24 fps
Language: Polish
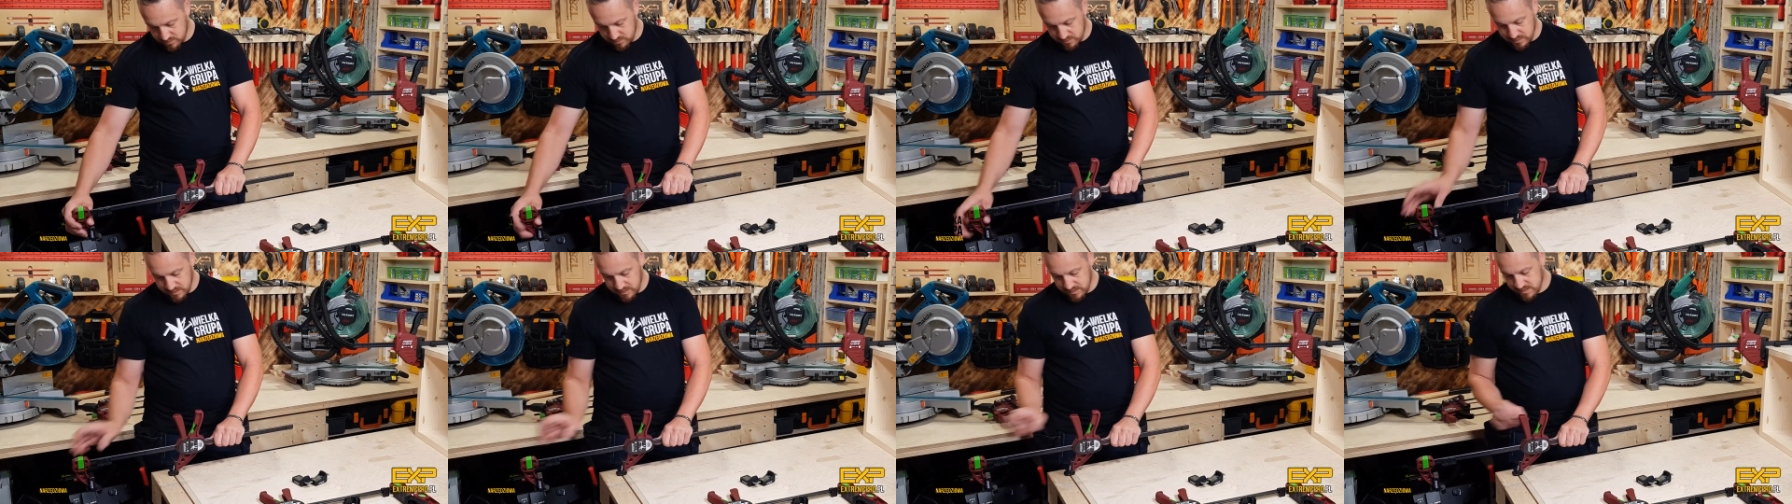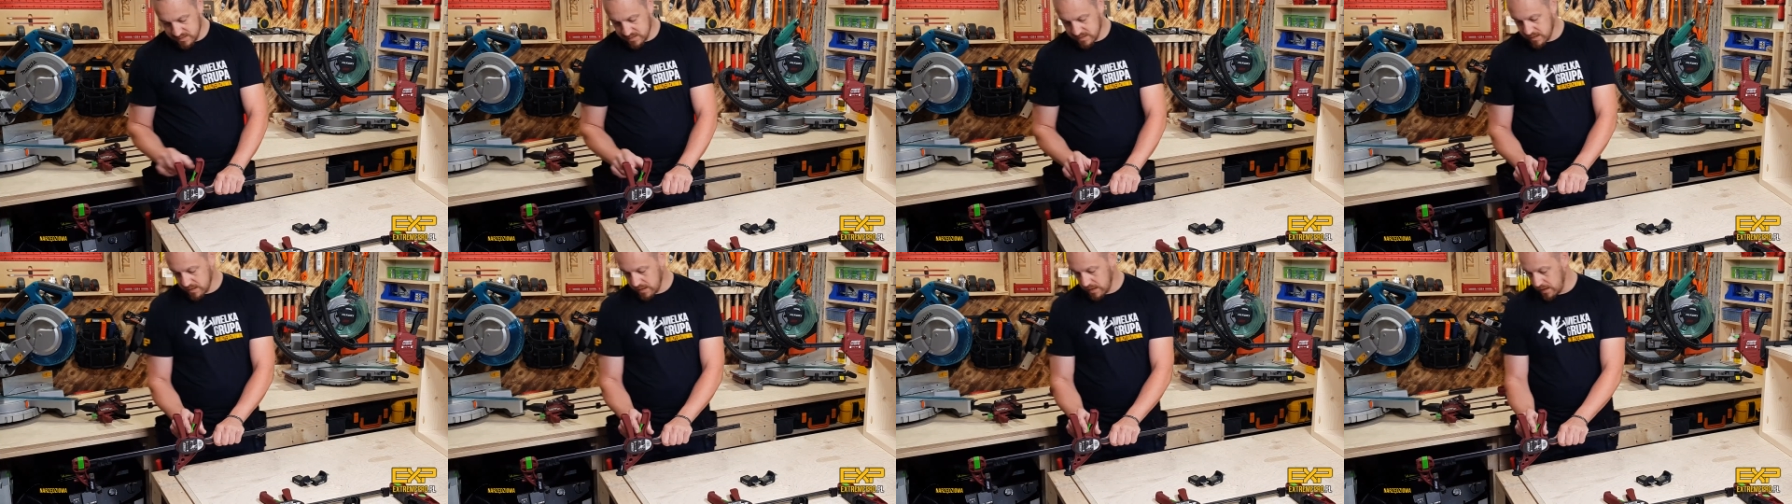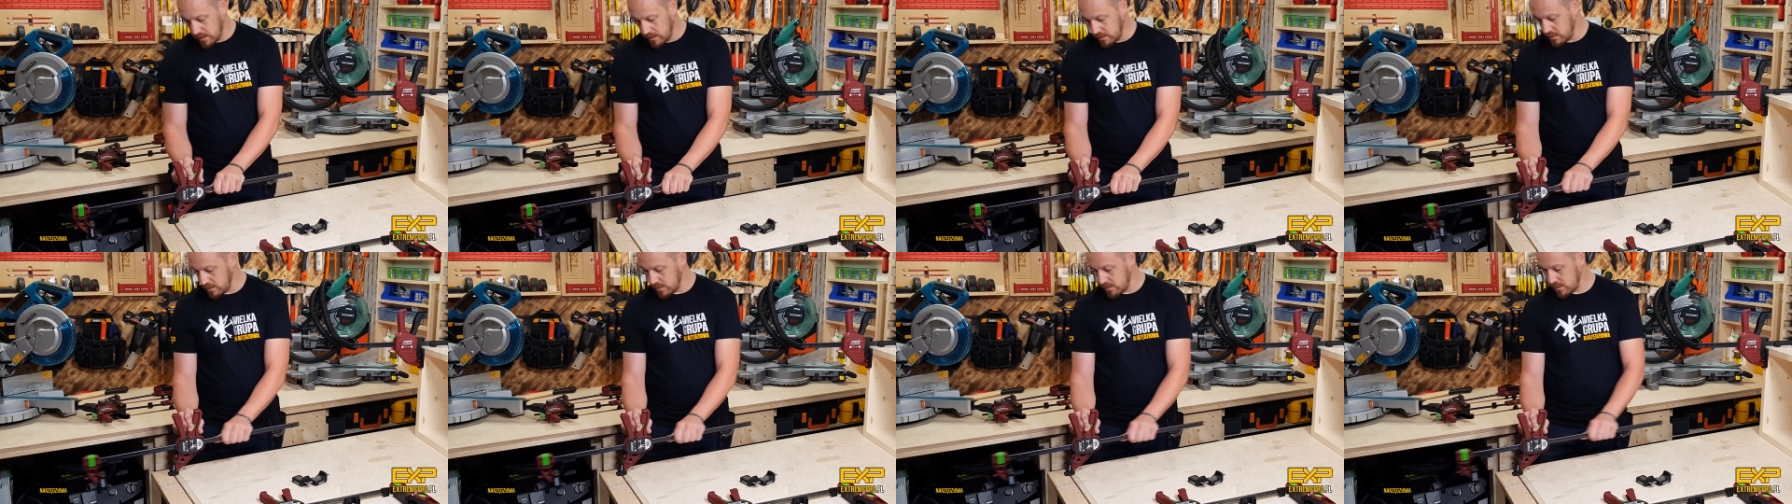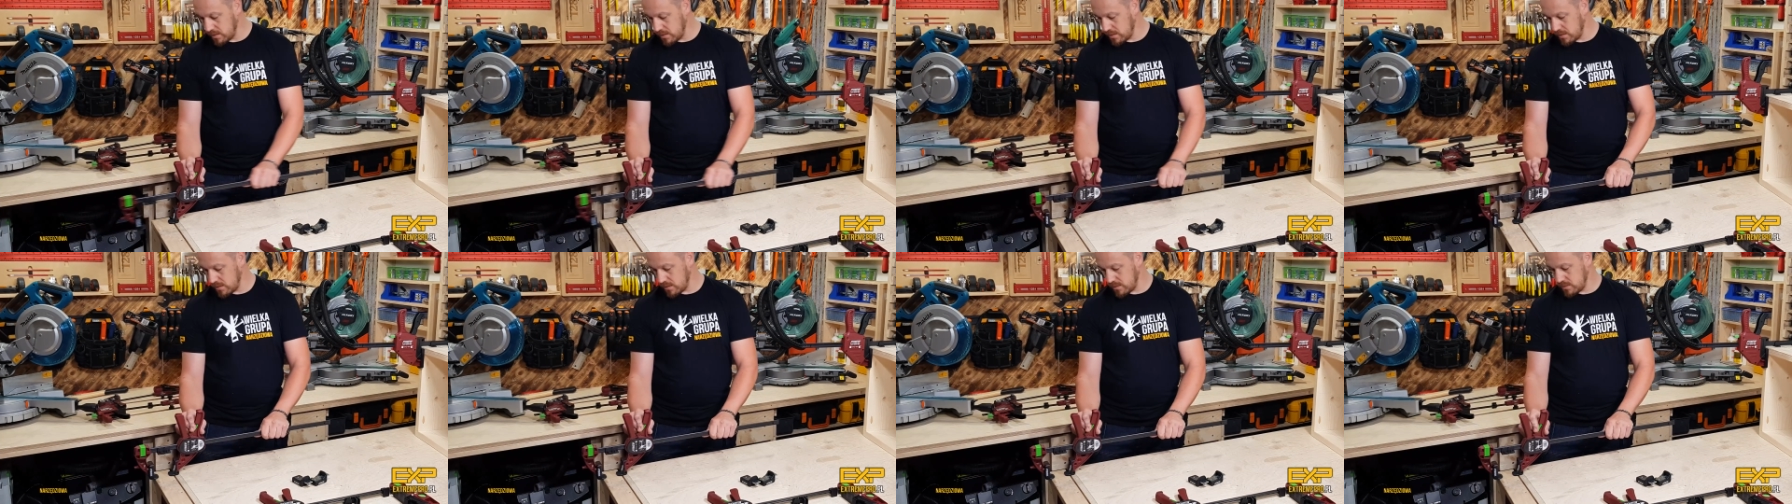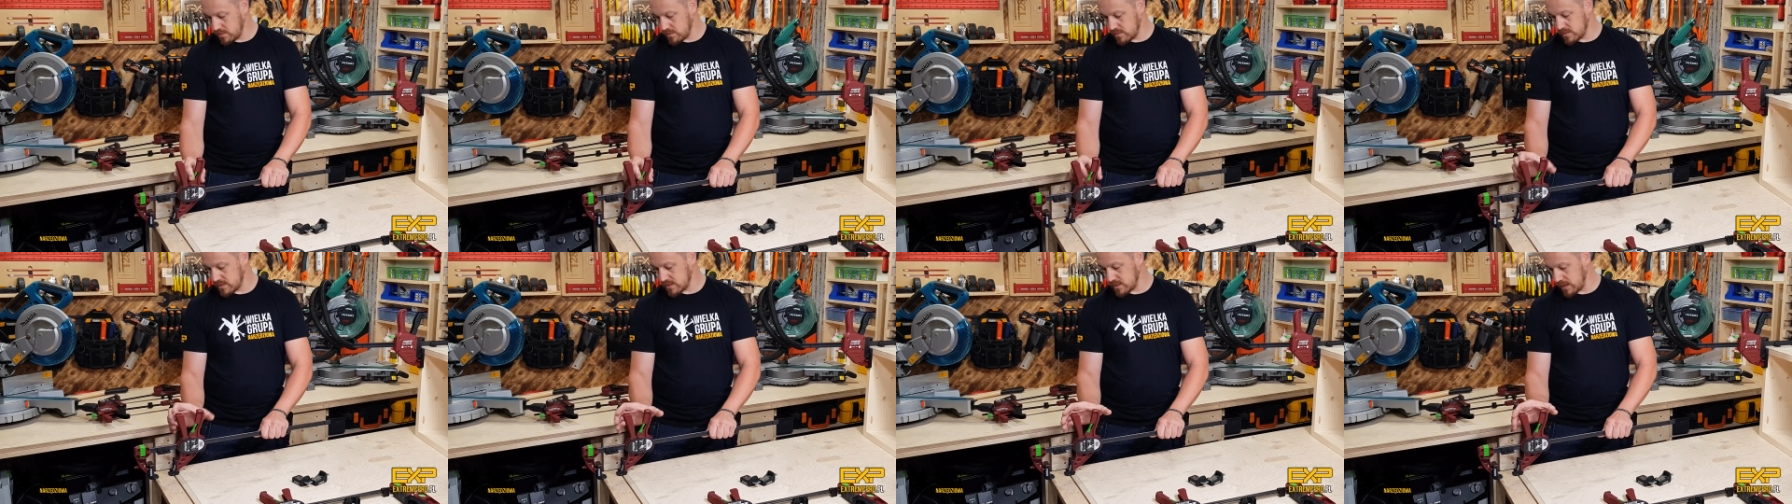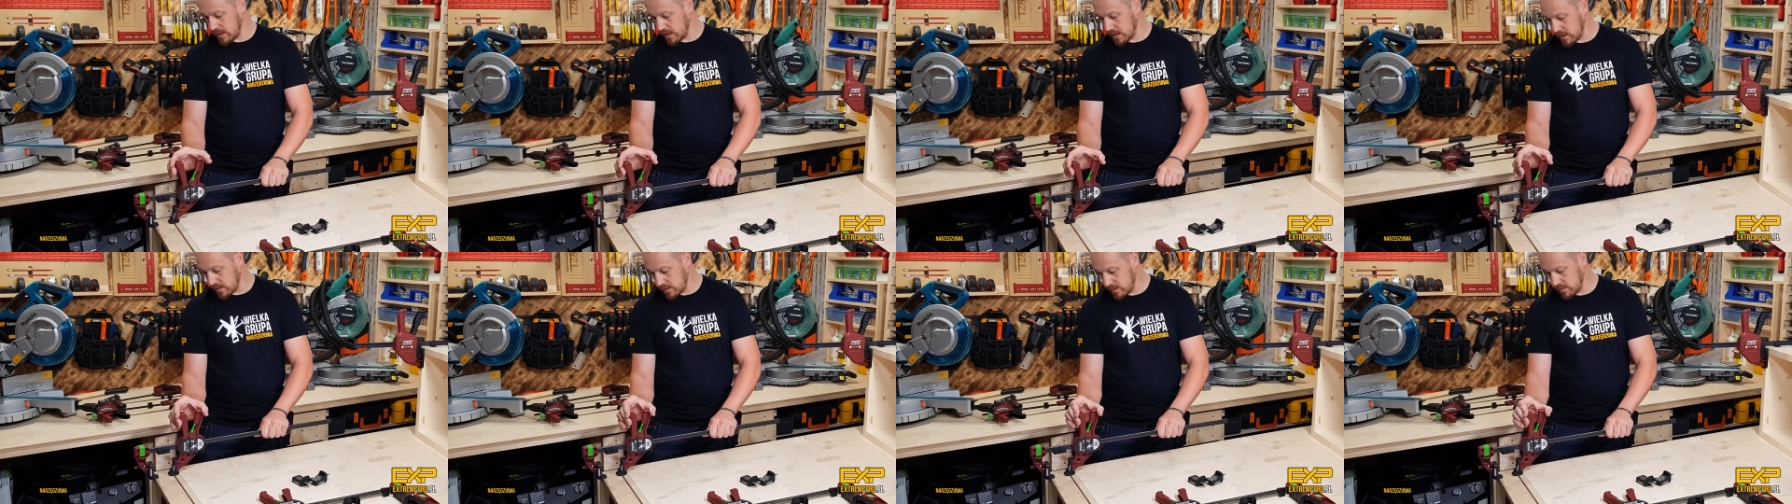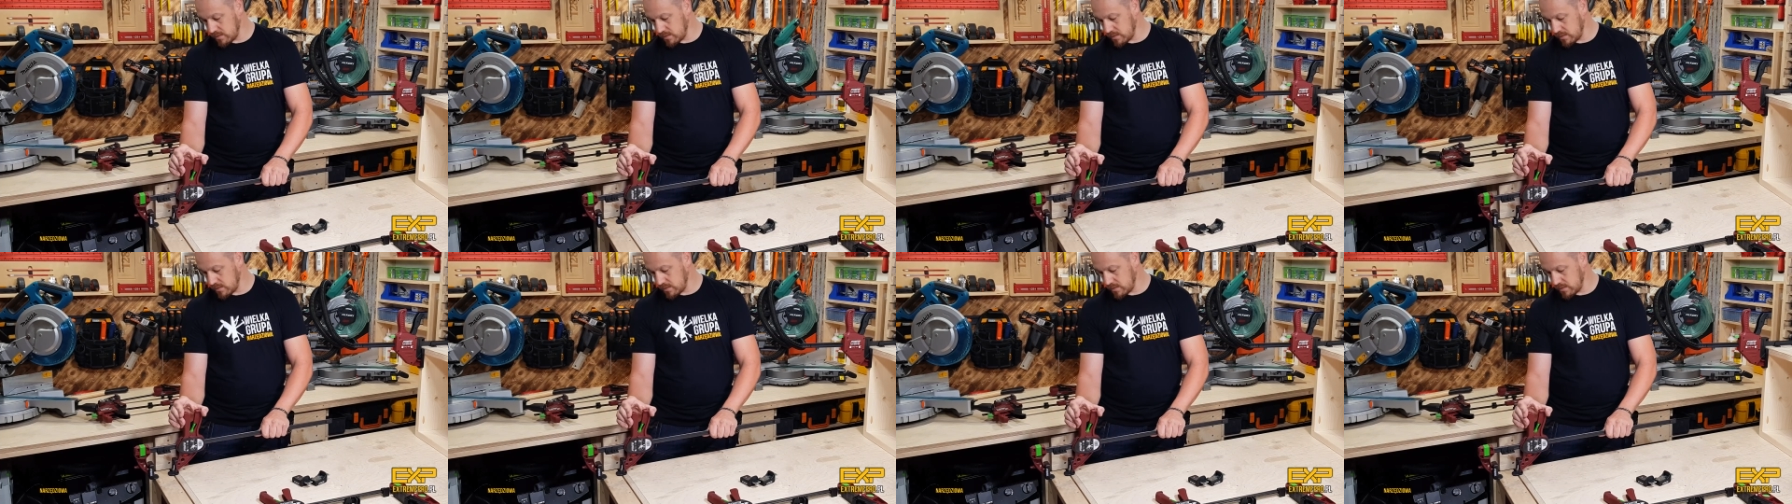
Deska, cyk,